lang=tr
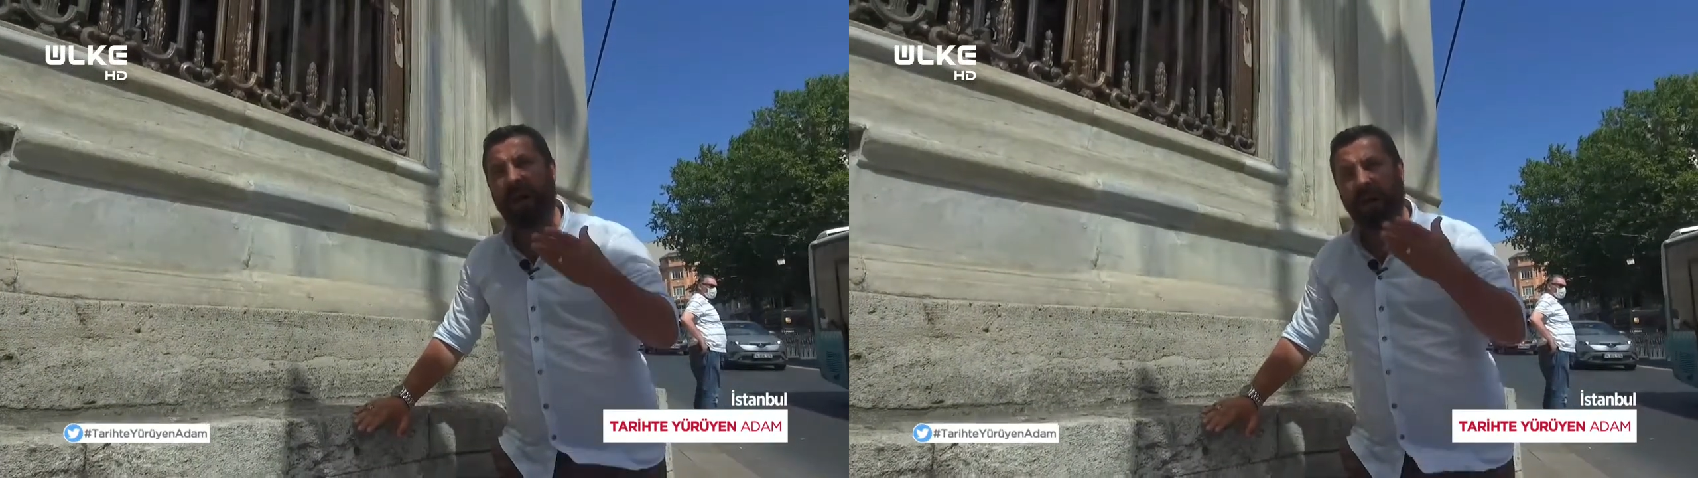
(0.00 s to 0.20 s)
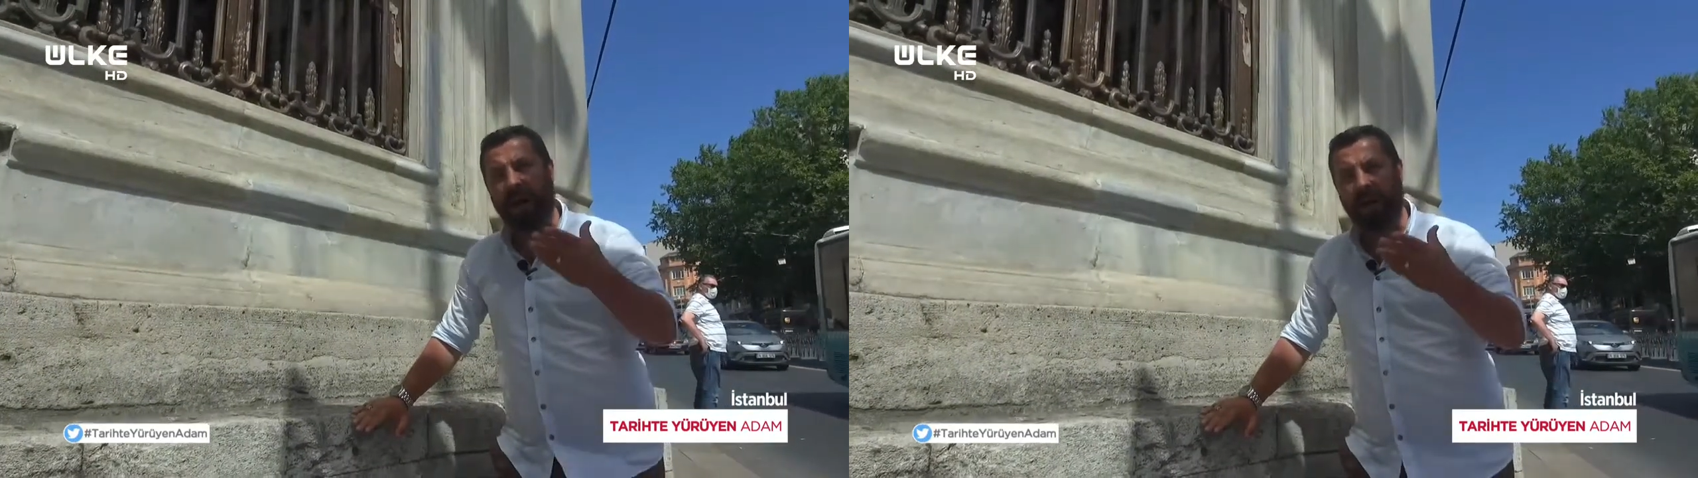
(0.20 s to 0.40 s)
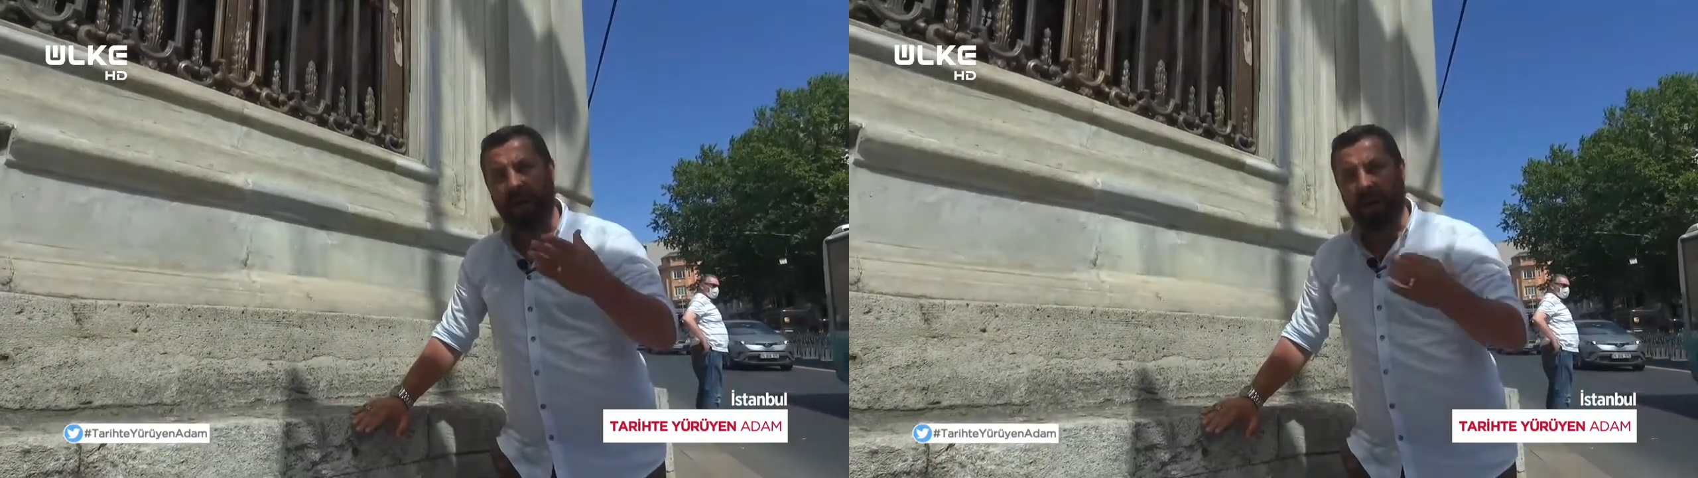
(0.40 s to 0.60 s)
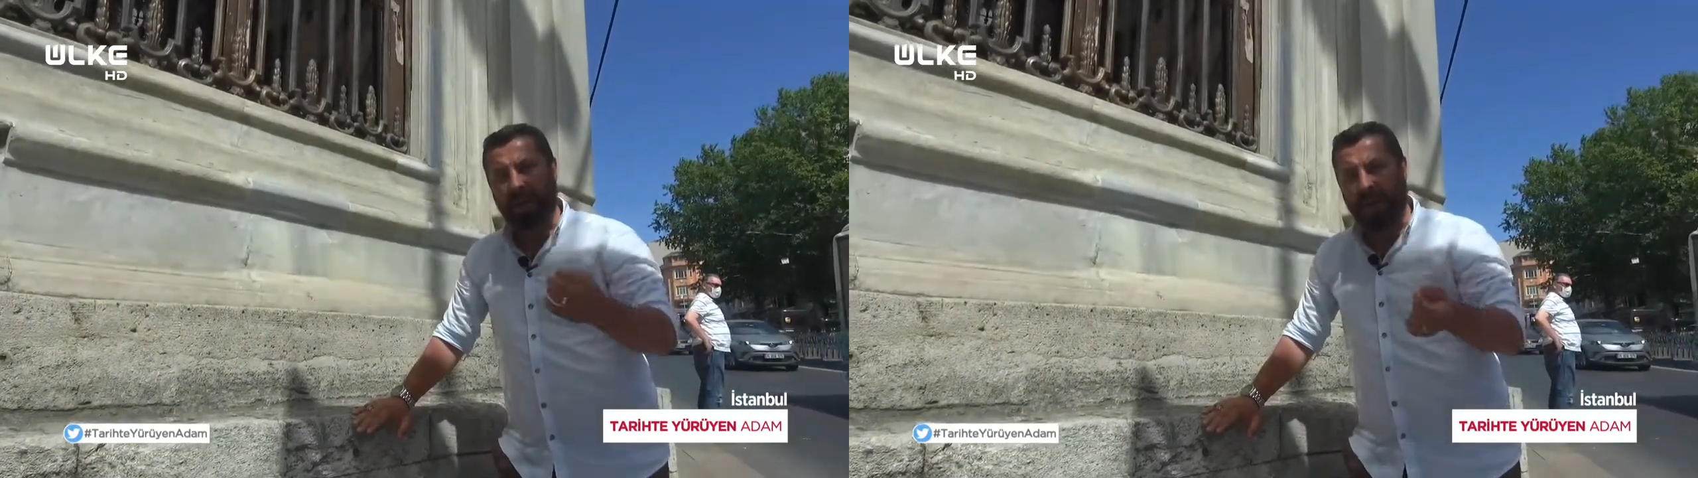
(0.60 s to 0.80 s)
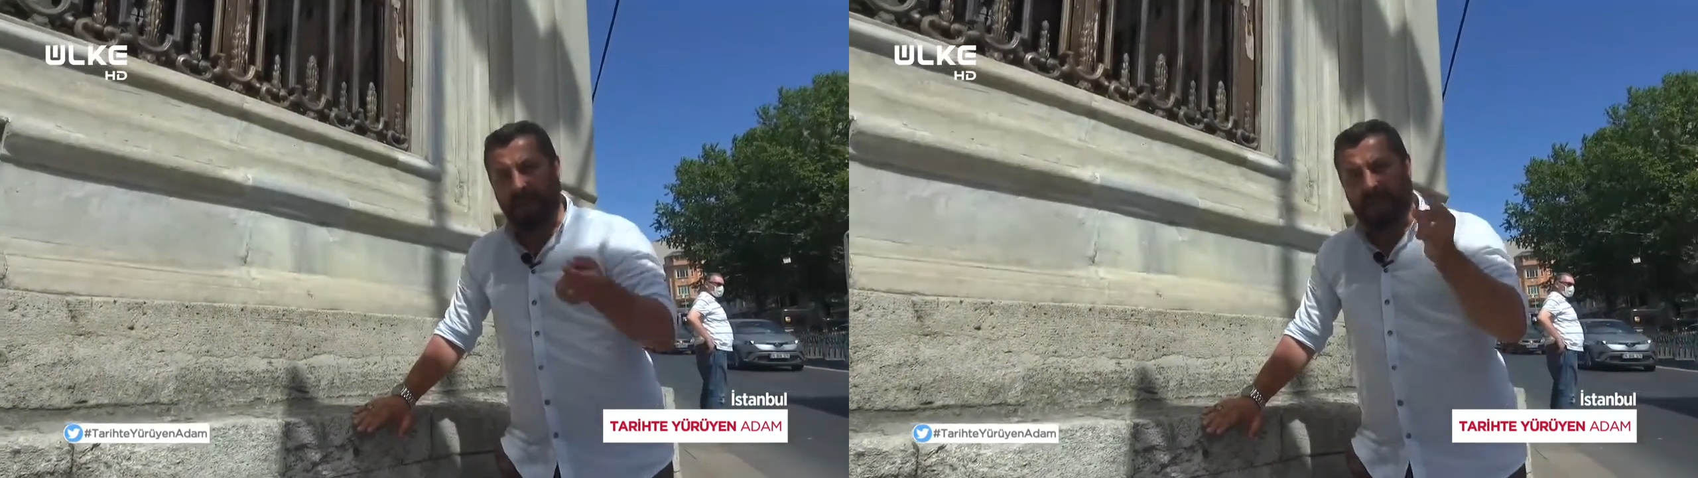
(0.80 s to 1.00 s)
A,
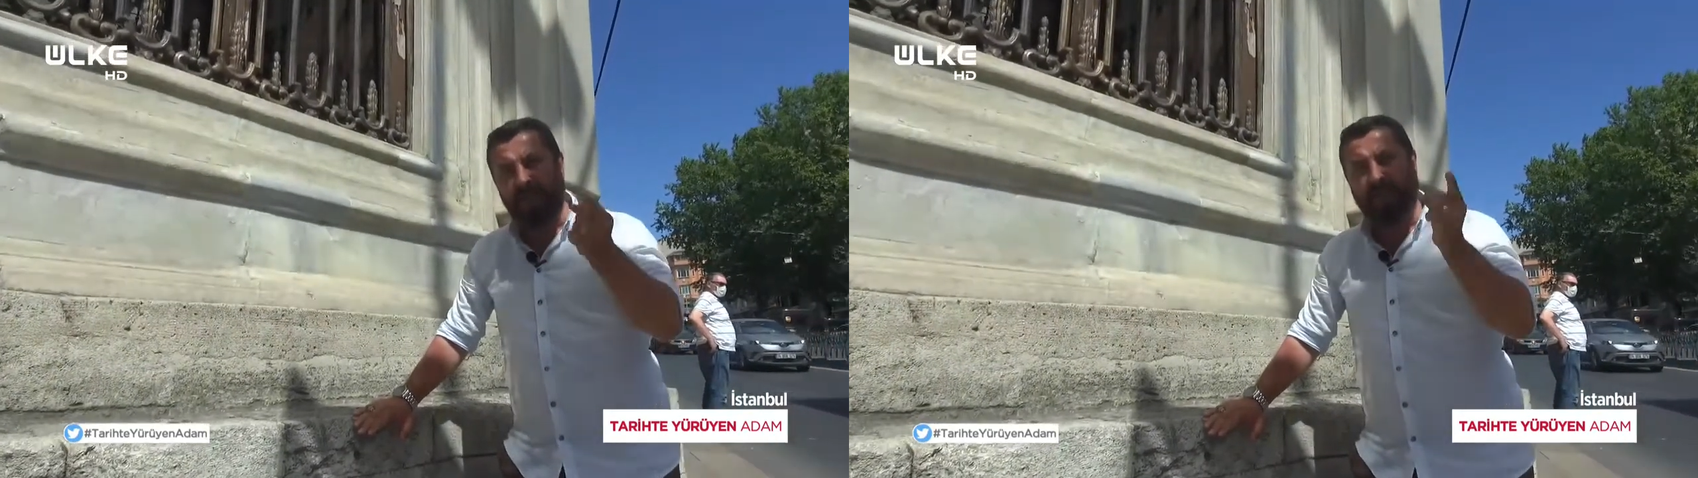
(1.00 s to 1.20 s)
Fatih